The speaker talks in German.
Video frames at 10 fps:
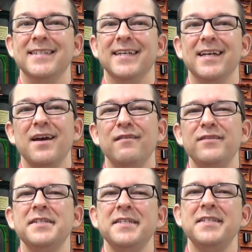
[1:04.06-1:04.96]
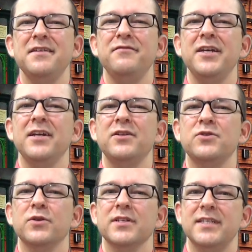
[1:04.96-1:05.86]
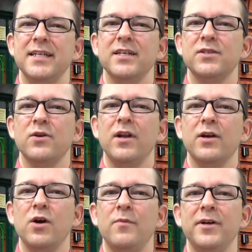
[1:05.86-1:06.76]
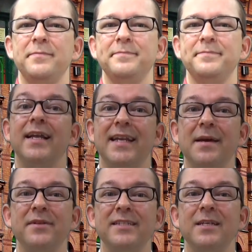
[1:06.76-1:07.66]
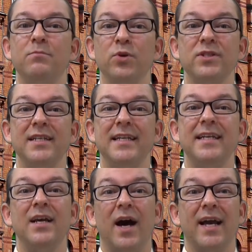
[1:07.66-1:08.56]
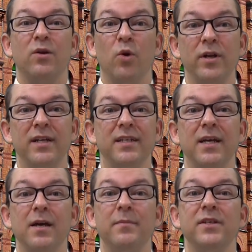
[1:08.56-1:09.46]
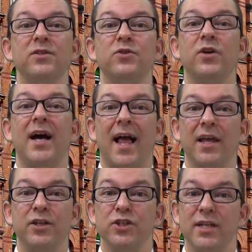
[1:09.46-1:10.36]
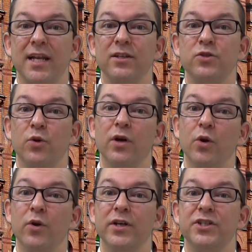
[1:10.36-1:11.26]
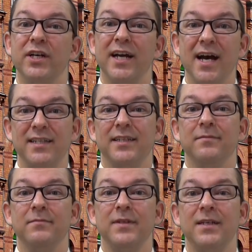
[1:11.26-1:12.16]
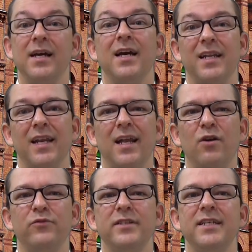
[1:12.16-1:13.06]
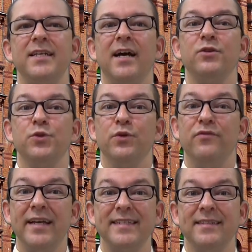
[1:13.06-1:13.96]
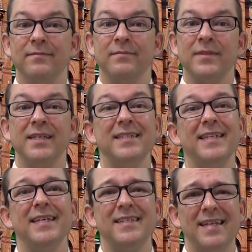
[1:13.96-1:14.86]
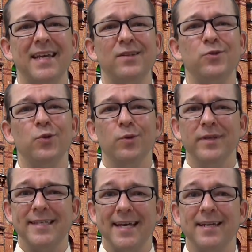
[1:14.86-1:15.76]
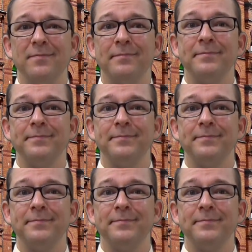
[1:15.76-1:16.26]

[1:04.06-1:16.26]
Sie, wissen Sie, wie ich zur Siegessäule komme? Nehmen Sie Buslinie 100 bis zur Haltestelle Zoologischer Garten. Dann laufen Sie nach Südwesten. Sie ist nicht zu übersehen.